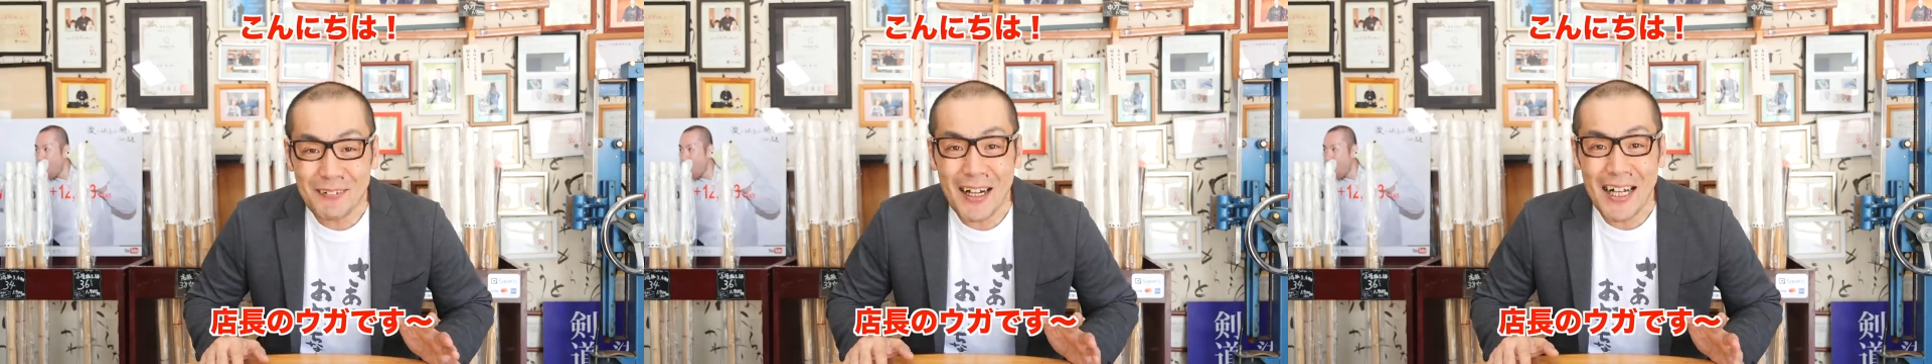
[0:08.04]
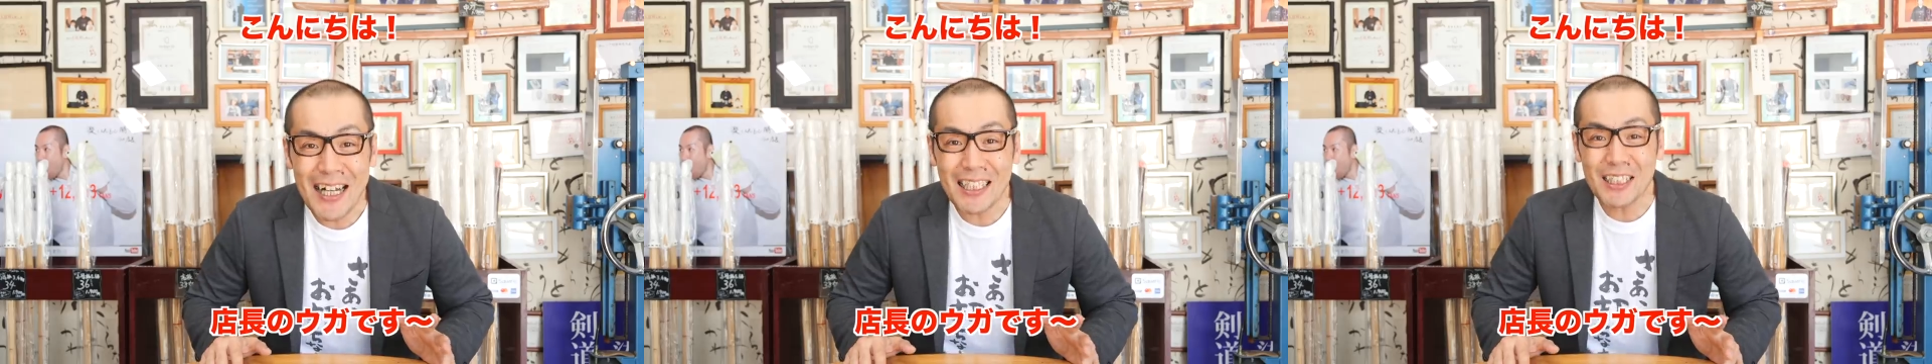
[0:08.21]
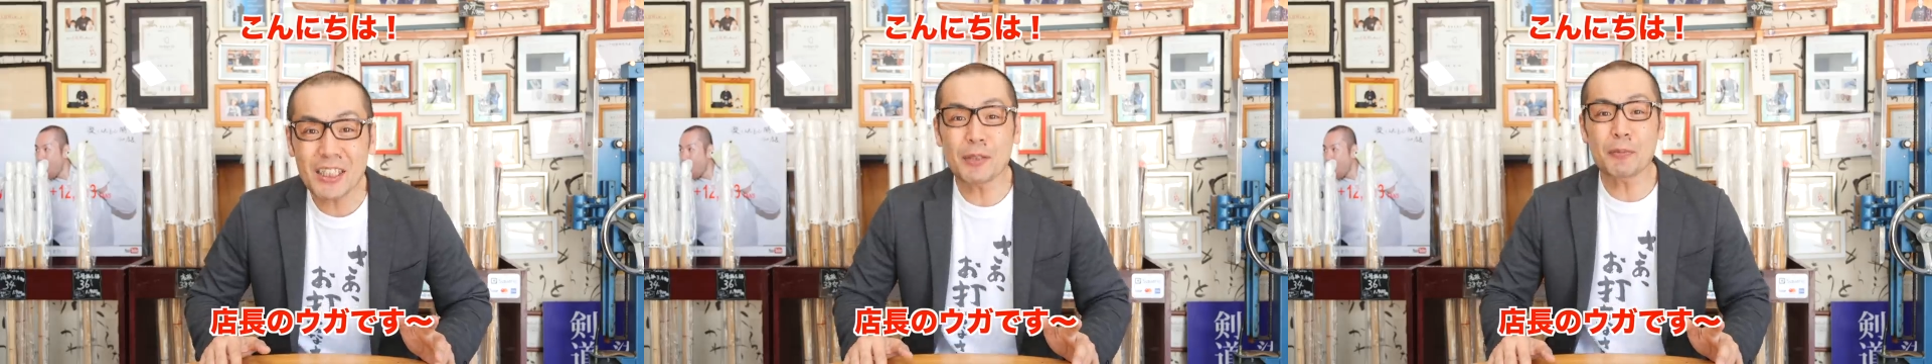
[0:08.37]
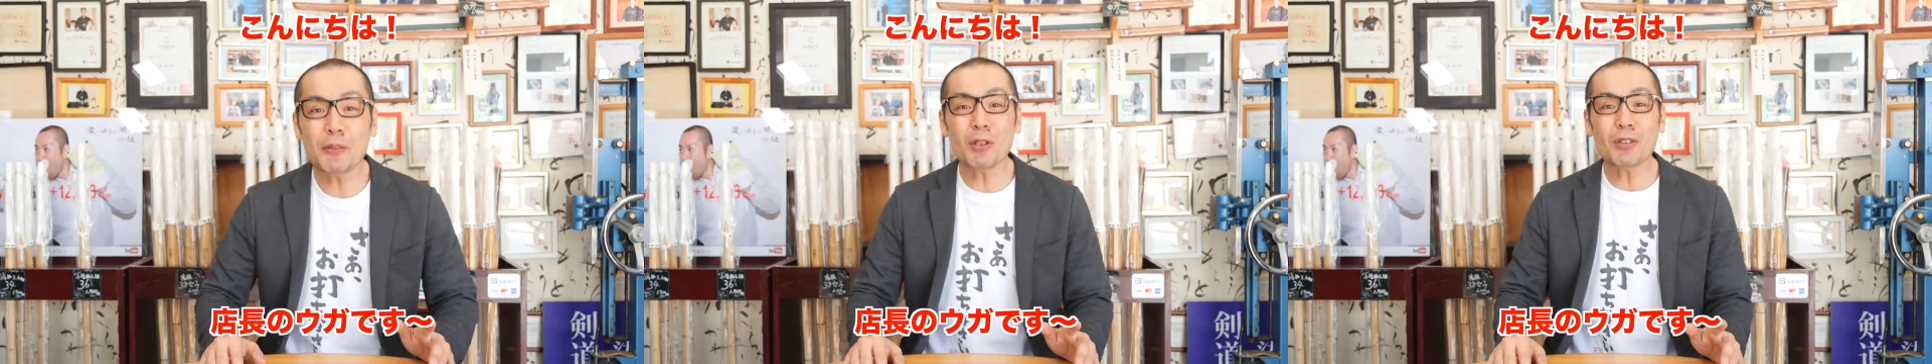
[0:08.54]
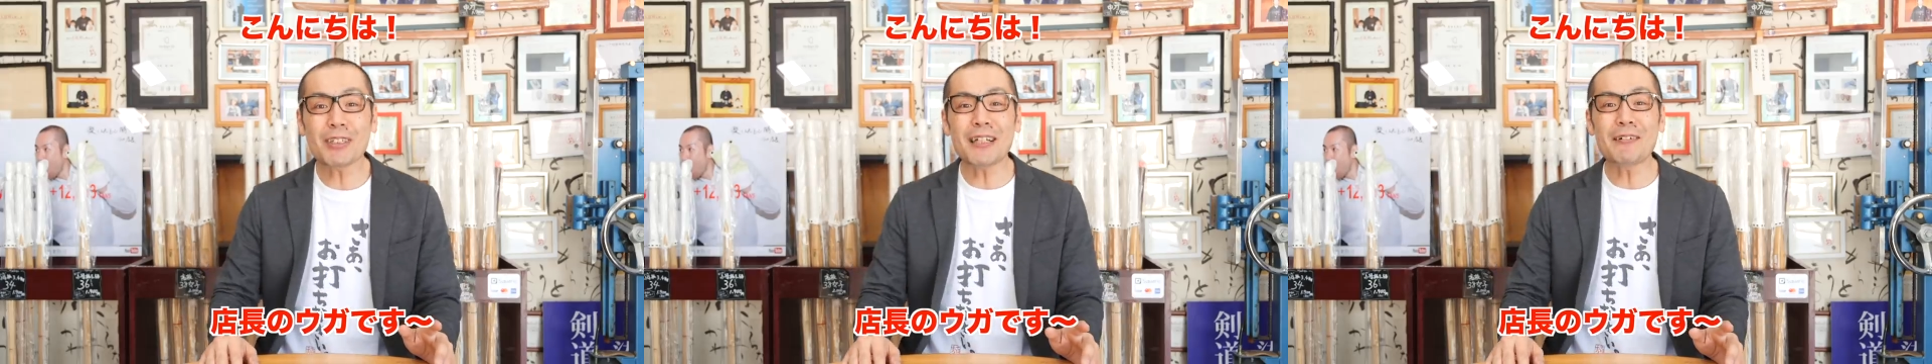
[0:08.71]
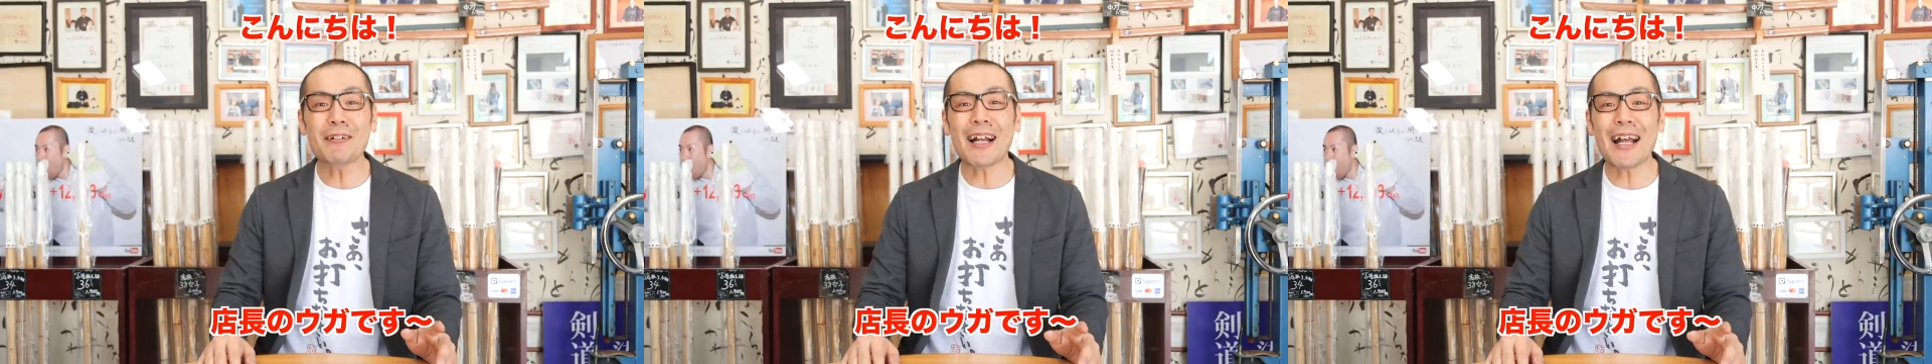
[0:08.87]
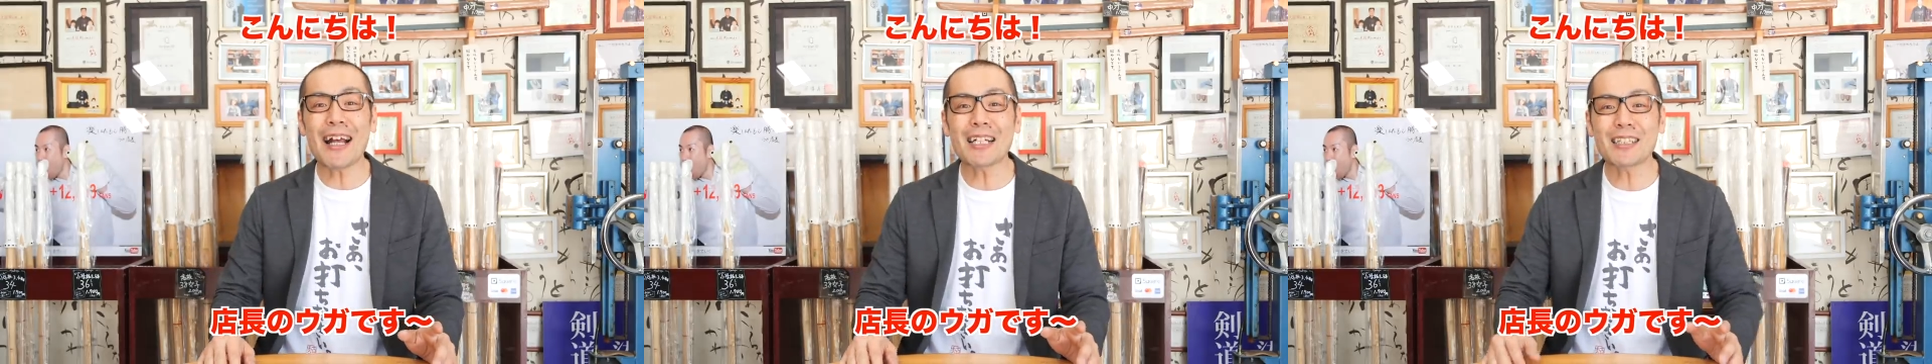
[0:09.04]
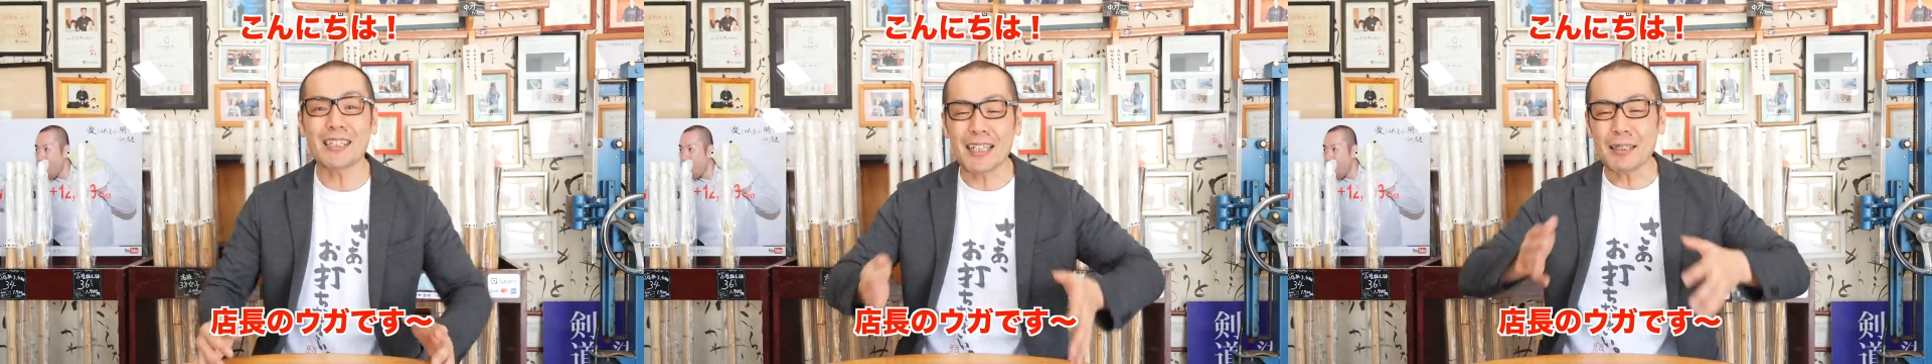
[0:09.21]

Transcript: 百秋武道具店の上です。